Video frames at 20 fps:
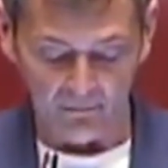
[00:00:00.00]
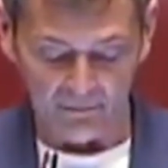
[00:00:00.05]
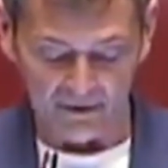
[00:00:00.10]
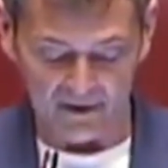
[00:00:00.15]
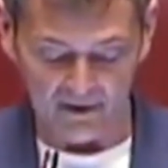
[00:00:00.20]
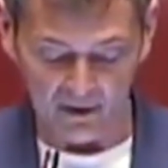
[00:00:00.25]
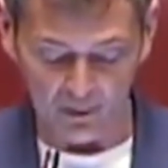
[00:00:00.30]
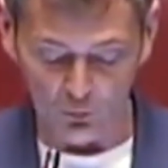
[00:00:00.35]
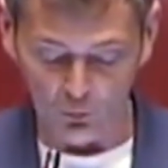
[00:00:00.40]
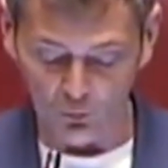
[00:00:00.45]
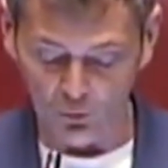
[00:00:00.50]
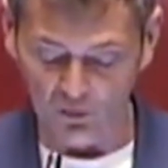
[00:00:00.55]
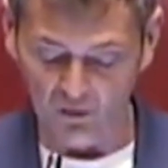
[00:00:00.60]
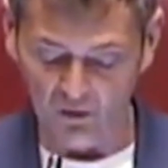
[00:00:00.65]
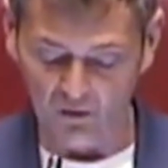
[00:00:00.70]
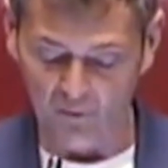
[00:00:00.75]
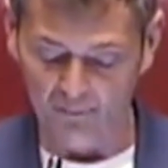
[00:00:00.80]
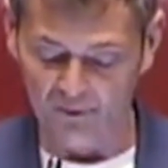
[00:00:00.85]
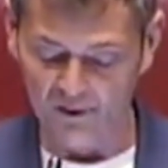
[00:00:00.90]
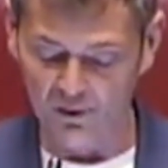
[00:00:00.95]
presieduto da
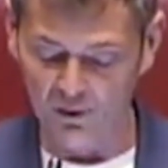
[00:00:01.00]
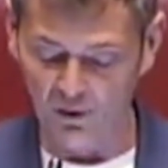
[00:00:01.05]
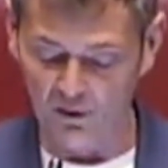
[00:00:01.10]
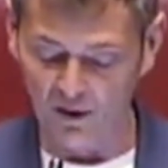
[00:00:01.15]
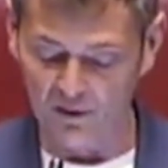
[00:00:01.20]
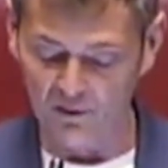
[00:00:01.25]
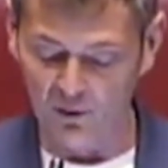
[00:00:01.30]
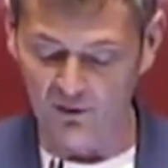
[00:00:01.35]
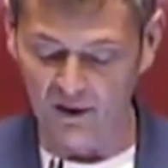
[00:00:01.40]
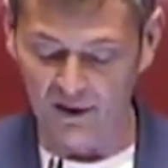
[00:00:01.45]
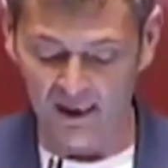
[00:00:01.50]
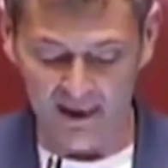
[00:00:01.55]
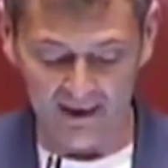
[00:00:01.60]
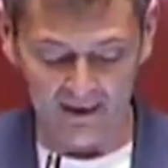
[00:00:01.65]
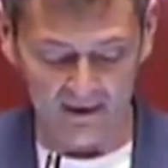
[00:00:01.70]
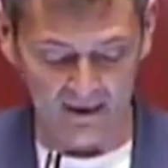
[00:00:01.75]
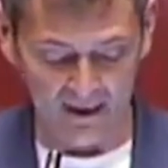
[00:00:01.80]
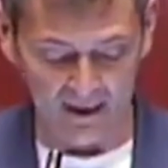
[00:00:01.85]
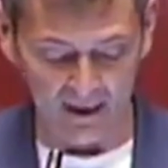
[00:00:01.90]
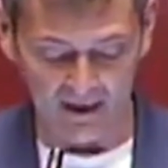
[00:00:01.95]
una persona non
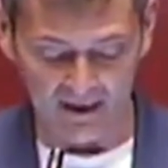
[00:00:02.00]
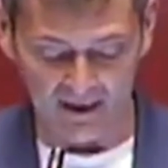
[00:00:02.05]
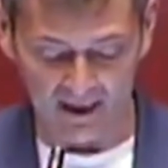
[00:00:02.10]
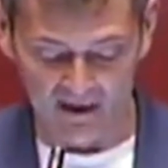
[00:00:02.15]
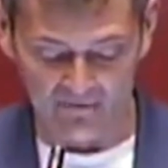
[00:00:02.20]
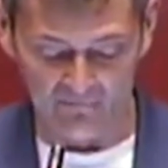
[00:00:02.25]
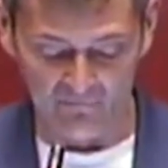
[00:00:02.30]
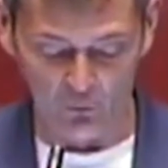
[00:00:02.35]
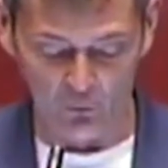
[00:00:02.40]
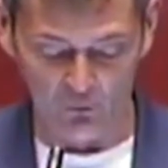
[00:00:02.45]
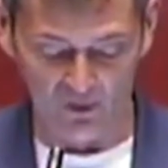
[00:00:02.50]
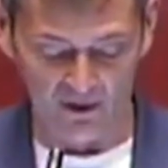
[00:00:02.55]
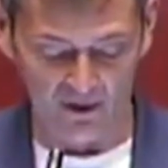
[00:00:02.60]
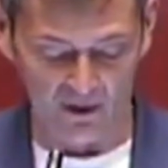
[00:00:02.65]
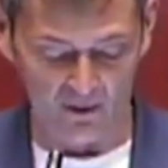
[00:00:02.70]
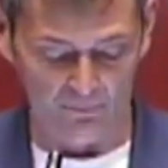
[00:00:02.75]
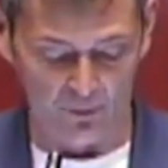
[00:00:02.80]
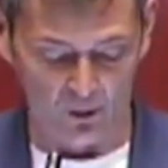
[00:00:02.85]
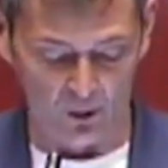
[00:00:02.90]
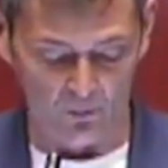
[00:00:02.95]
eletta né voluta
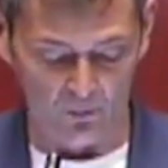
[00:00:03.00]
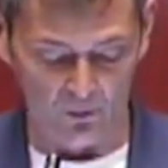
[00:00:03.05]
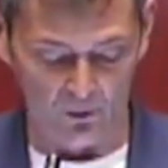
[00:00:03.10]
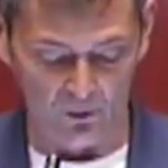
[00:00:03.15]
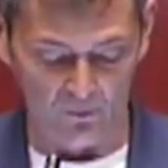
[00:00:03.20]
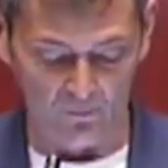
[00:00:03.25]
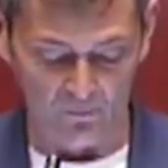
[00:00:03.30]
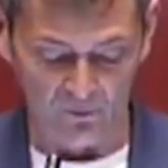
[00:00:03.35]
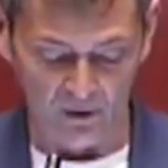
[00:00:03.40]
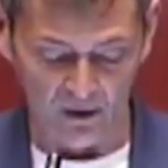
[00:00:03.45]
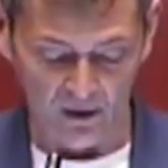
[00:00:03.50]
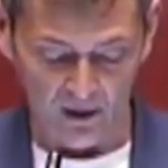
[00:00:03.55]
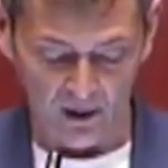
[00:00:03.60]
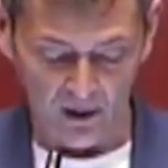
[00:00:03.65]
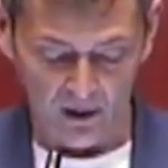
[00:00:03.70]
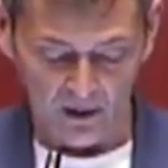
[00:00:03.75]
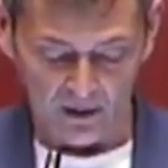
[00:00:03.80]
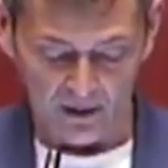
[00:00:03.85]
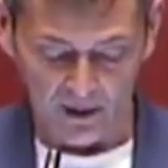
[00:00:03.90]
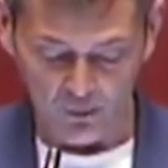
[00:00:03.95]
dal popolo.
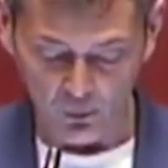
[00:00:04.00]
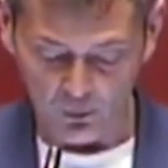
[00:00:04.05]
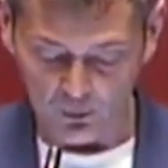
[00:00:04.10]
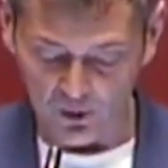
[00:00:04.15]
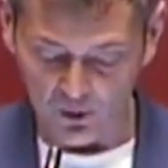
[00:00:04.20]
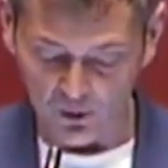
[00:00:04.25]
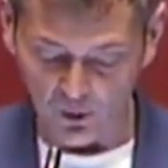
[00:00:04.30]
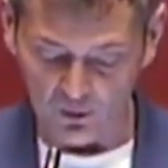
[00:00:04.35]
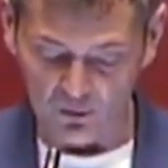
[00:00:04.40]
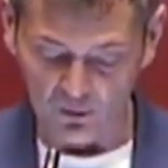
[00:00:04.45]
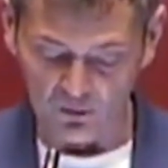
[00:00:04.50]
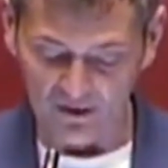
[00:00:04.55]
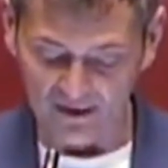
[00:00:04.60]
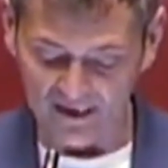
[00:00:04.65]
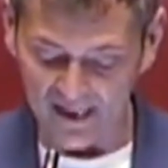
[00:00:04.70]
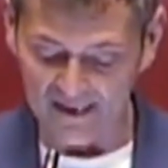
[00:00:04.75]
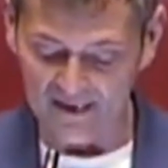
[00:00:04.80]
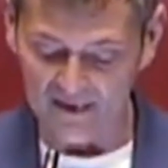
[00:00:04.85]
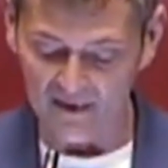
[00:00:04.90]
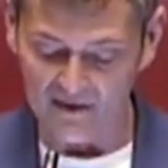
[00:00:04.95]
Nel suo discorso di
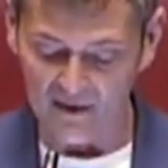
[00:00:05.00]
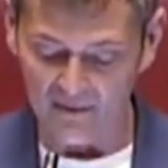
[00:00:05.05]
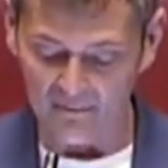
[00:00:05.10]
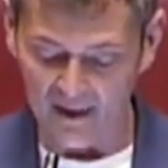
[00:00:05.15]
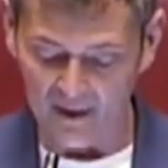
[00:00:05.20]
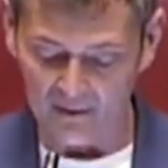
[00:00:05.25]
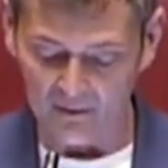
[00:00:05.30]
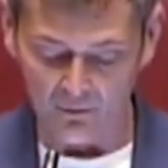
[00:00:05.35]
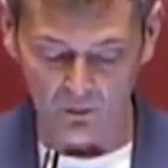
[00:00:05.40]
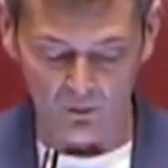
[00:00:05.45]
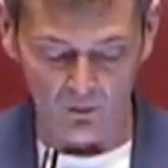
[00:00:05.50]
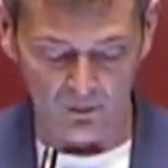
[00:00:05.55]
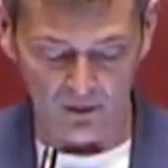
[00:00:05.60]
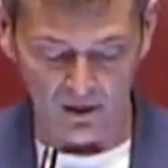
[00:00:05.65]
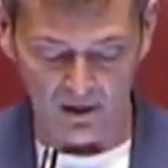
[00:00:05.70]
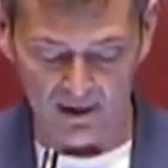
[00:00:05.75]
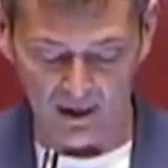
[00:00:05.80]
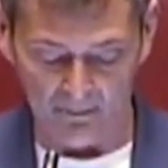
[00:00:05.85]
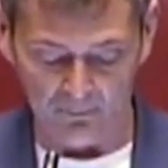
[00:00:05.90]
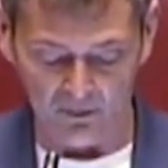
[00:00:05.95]
reinsediamento,
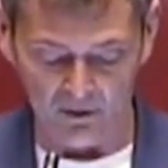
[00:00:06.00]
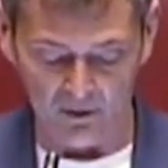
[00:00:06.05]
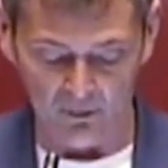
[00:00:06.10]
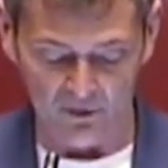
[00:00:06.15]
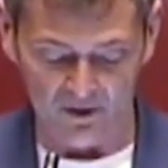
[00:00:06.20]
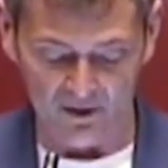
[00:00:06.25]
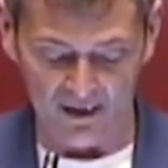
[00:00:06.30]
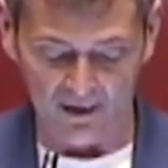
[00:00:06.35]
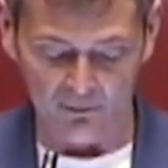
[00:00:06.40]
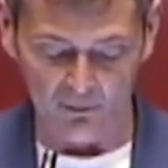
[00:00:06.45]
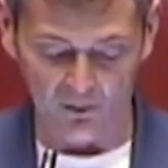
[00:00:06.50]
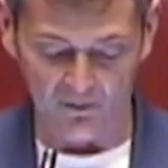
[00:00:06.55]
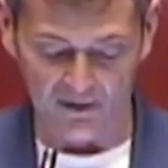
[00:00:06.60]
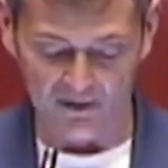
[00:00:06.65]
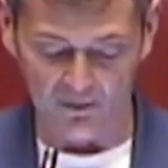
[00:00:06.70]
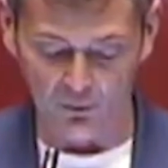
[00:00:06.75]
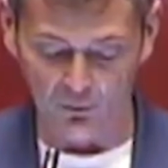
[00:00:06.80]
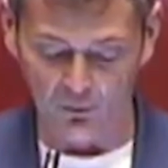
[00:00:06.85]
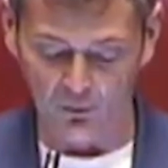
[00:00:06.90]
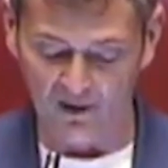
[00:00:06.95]
il Capo dello Stato
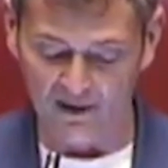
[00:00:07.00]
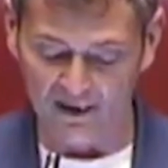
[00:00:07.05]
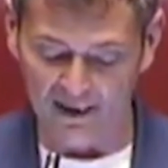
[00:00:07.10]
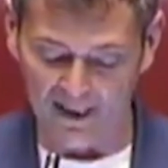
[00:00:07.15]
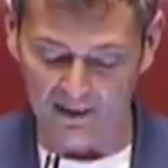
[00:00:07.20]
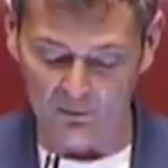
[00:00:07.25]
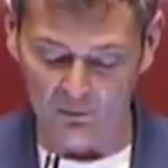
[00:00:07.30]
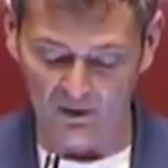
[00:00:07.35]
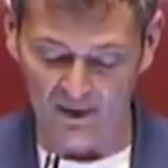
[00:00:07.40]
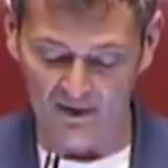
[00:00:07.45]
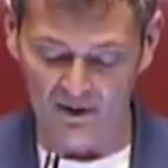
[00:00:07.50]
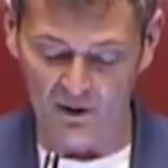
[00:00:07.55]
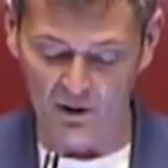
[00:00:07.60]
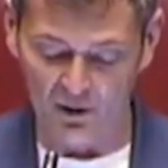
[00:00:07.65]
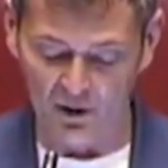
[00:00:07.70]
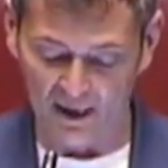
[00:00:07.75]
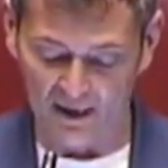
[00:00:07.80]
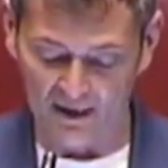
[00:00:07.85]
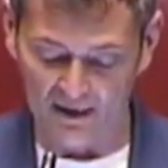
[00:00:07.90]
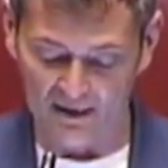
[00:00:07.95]
aveva sottolineato
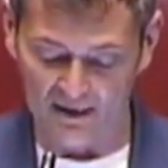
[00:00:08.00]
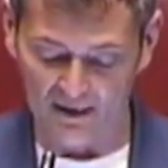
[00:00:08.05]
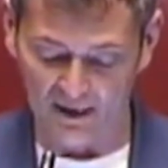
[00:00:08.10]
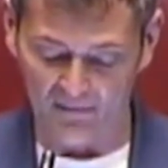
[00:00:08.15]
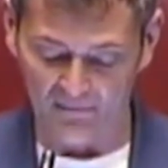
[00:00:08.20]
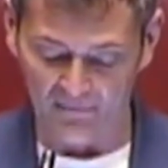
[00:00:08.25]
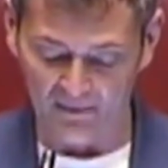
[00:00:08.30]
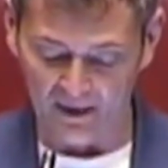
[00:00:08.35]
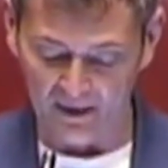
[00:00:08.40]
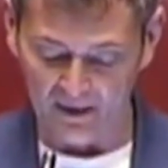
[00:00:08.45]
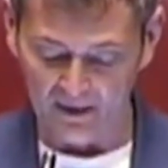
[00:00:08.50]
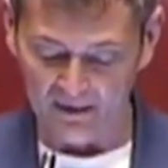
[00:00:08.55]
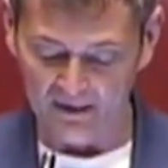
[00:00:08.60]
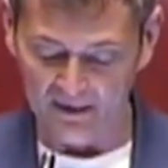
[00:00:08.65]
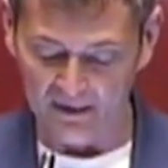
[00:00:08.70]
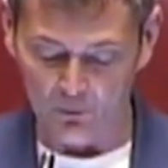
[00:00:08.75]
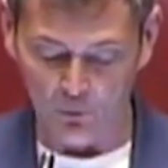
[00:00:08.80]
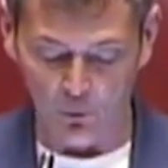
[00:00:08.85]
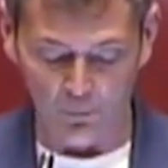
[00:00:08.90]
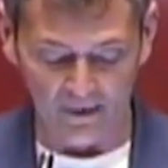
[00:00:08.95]
l'esigenza
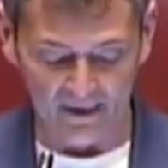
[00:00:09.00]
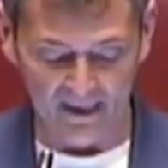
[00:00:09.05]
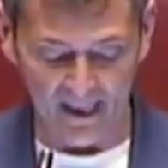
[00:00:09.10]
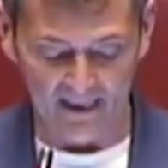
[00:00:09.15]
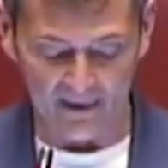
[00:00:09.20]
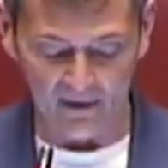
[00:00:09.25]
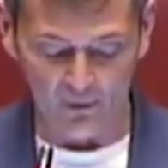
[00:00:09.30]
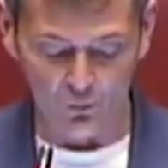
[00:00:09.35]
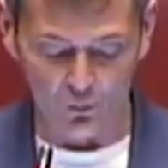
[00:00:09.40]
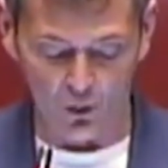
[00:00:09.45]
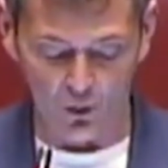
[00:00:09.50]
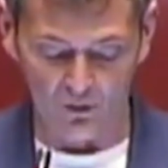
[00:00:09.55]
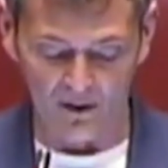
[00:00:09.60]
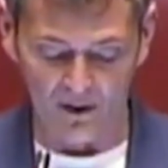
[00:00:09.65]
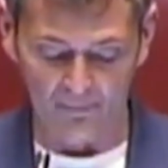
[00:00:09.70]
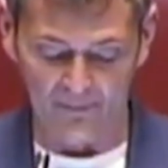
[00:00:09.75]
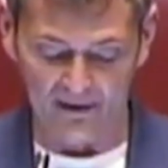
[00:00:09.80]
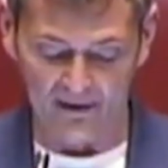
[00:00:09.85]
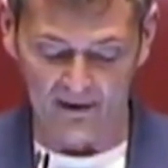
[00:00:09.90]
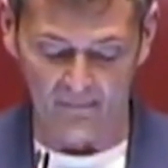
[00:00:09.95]
di recuperare il ruolo
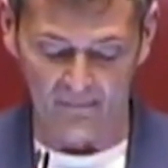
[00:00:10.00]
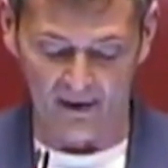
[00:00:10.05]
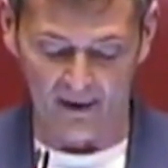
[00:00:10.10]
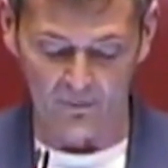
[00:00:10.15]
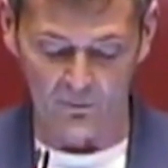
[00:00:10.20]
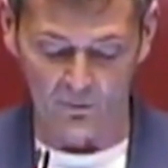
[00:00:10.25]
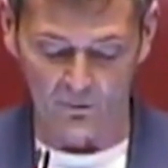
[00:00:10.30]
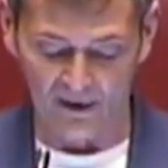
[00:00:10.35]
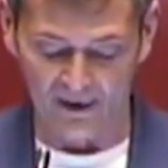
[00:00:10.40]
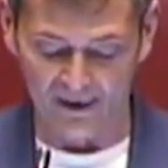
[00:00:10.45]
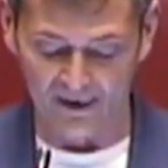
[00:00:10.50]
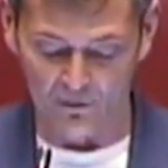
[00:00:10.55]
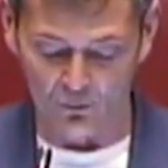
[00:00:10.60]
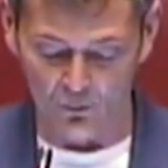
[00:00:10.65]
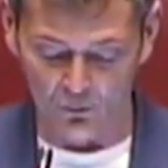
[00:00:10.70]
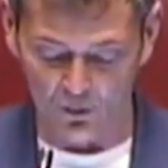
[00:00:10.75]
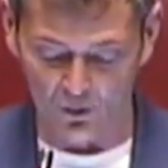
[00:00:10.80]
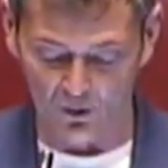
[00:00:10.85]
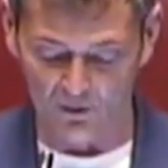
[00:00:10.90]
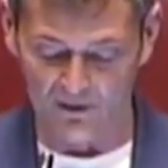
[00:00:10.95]
del Parlamento
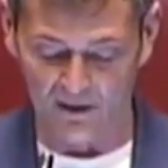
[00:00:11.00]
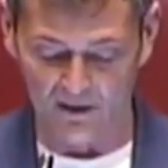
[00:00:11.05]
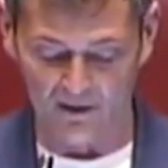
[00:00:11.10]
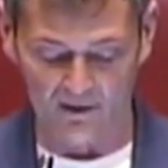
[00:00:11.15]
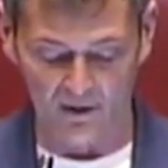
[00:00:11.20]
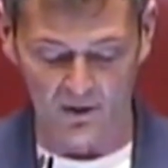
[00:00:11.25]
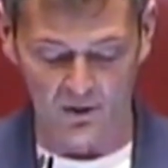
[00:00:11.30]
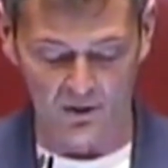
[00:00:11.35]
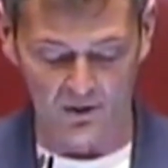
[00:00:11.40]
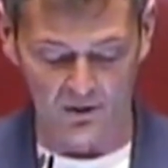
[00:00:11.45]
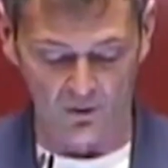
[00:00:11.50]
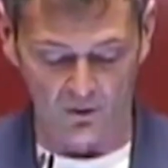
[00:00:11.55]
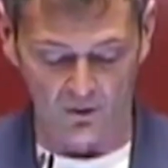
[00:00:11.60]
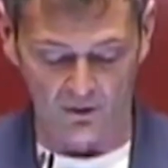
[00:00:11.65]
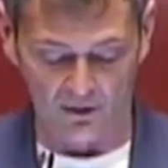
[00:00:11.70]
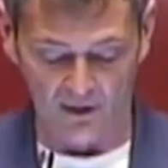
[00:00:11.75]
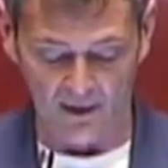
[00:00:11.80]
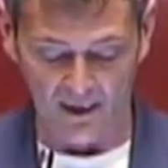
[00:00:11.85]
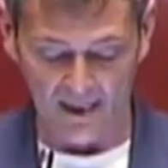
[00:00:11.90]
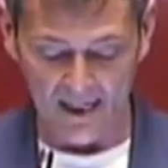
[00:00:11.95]
nell'assunzione delle
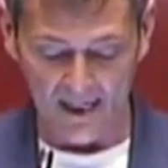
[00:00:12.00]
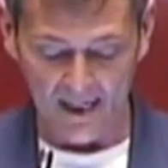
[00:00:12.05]
decisioni